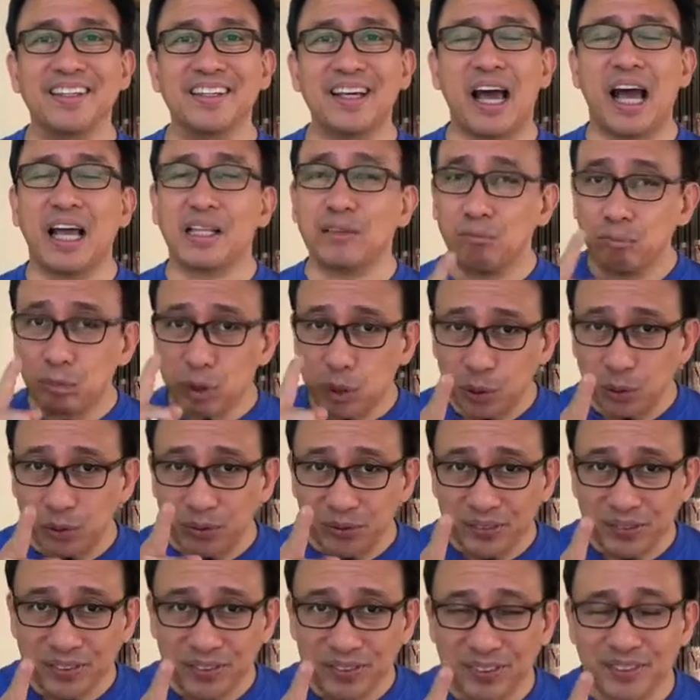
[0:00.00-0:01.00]
At misyon
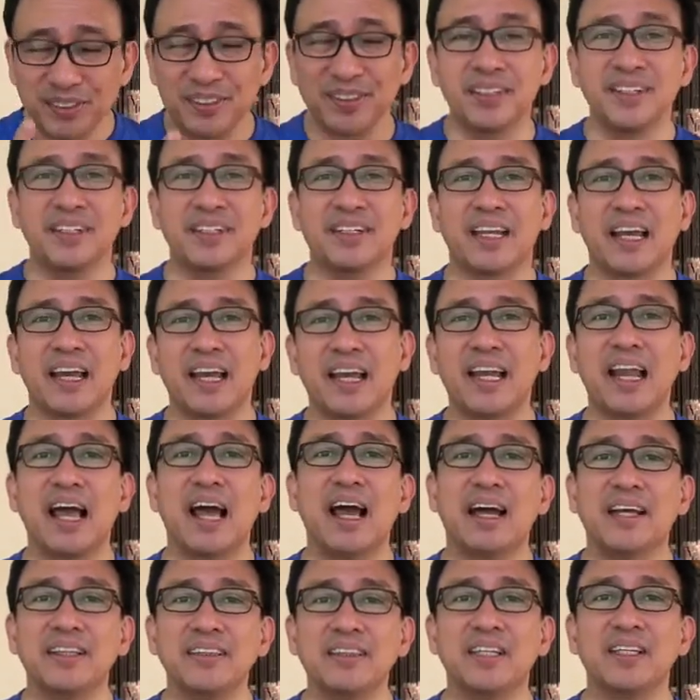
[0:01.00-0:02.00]
na
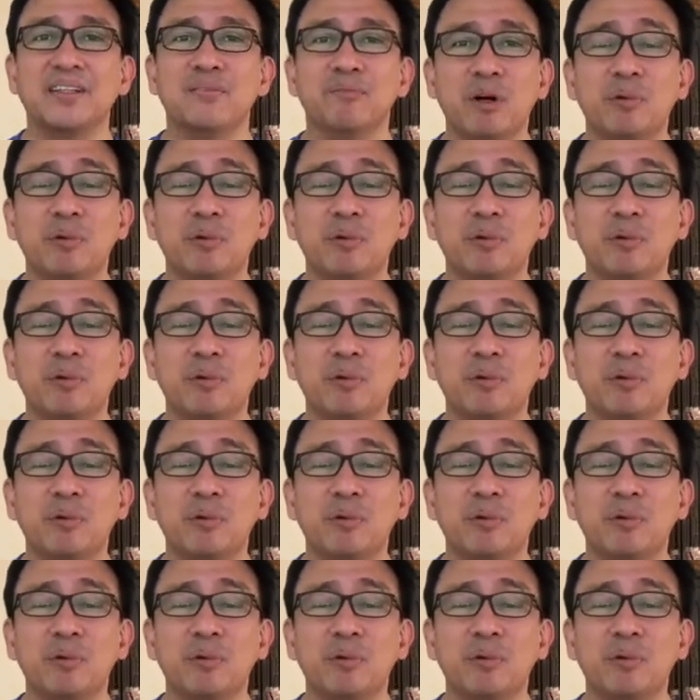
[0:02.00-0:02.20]
kailangan din